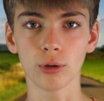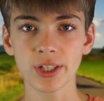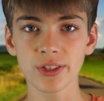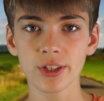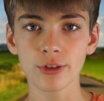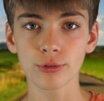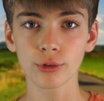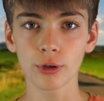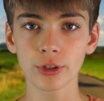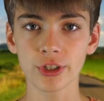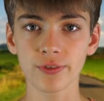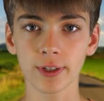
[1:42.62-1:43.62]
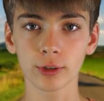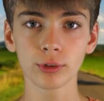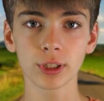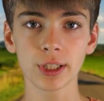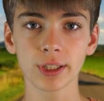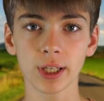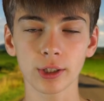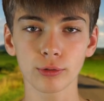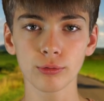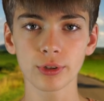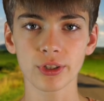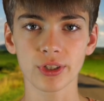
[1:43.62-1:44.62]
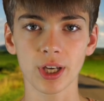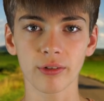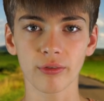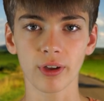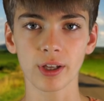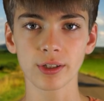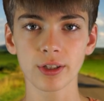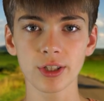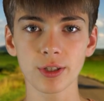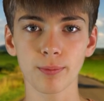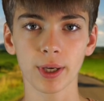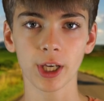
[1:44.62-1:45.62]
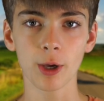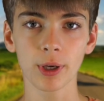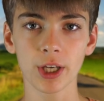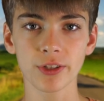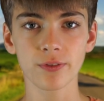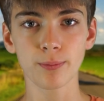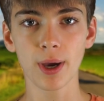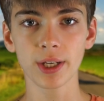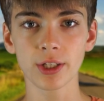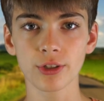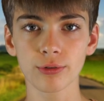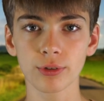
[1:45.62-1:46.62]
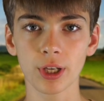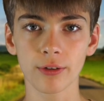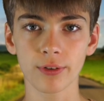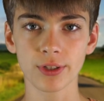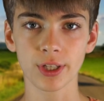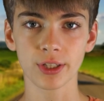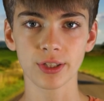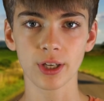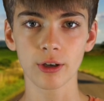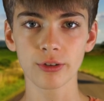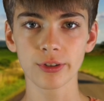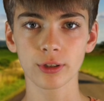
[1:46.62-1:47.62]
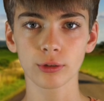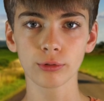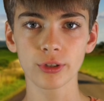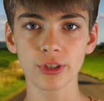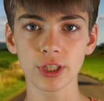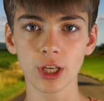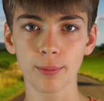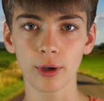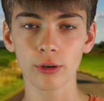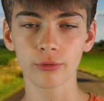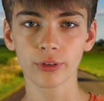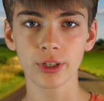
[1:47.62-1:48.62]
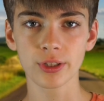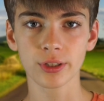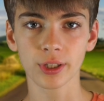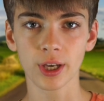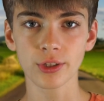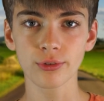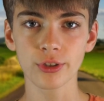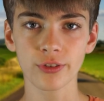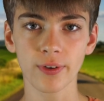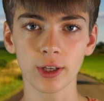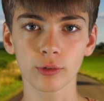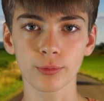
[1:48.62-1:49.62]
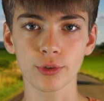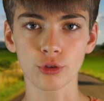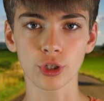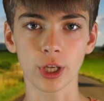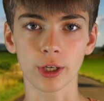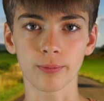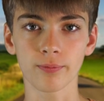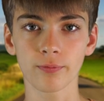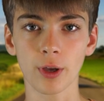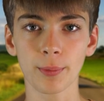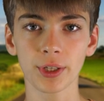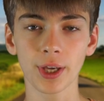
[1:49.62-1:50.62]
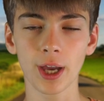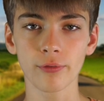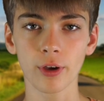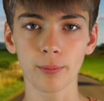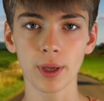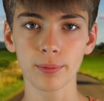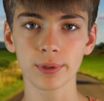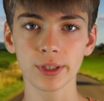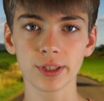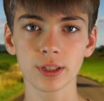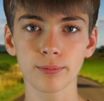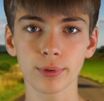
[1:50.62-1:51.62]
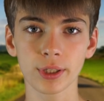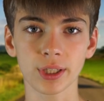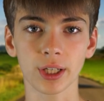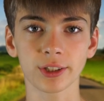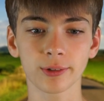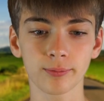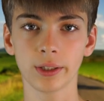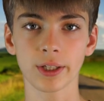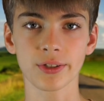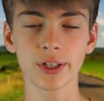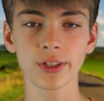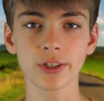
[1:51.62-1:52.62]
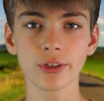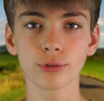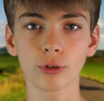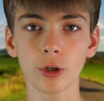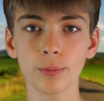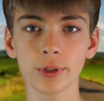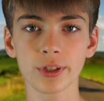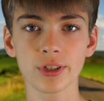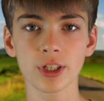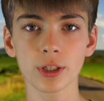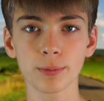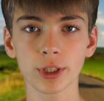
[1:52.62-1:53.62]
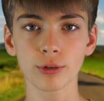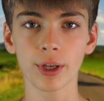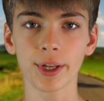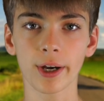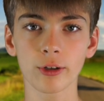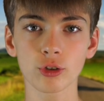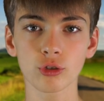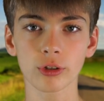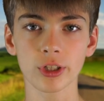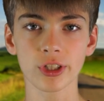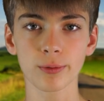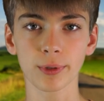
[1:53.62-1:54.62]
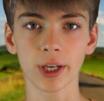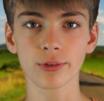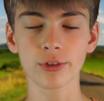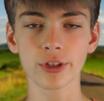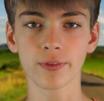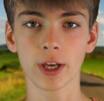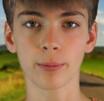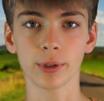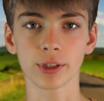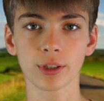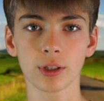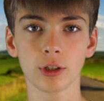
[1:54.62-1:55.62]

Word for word: 16 zu 9 ist zwar grundlegend ein gutes Seitenverhältnis, bei Kameras wie meiner Sony Alpha 6000 lohnt es sich aber öfters in 3 zu 2 umzustellen, weil man da einfach mehr Pixel im Bild hat. Das 16 zu 9 Bild ist hier nämlich nur ein Ausschnitt aus dem 3 zu 2 Bild.